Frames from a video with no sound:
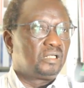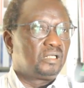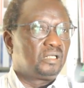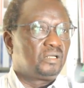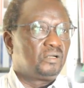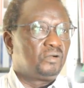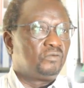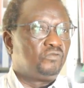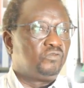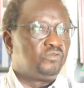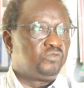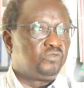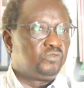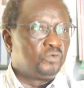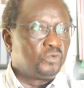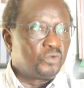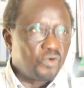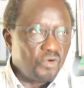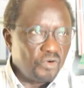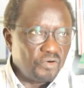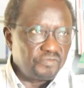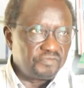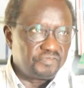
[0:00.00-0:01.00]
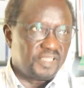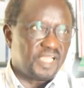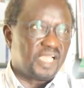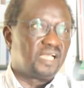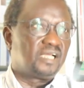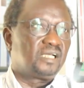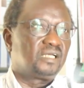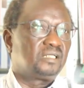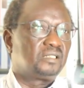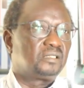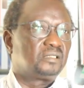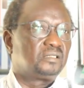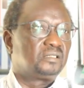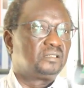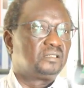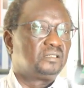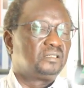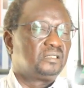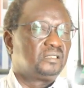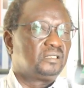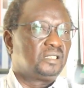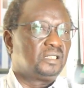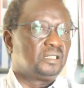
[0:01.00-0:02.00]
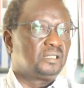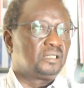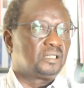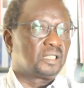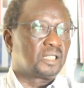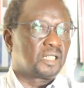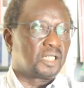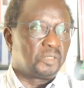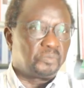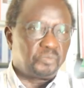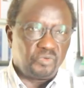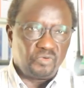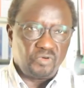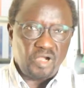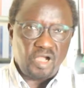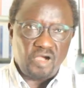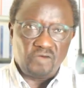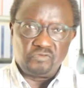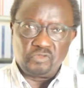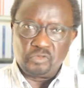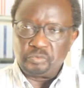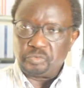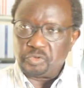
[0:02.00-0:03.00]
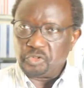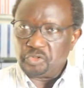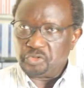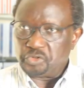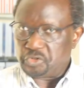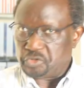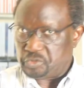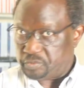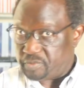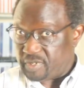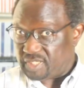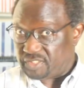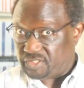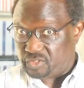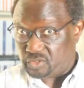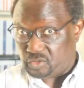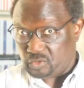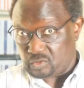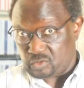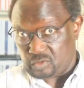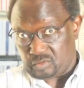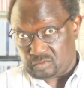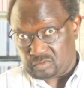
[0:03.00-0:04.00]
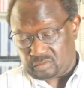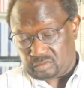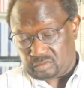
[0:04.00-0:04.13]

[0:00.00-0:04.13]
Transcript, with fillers: vous convient, répond à vos préoccupations,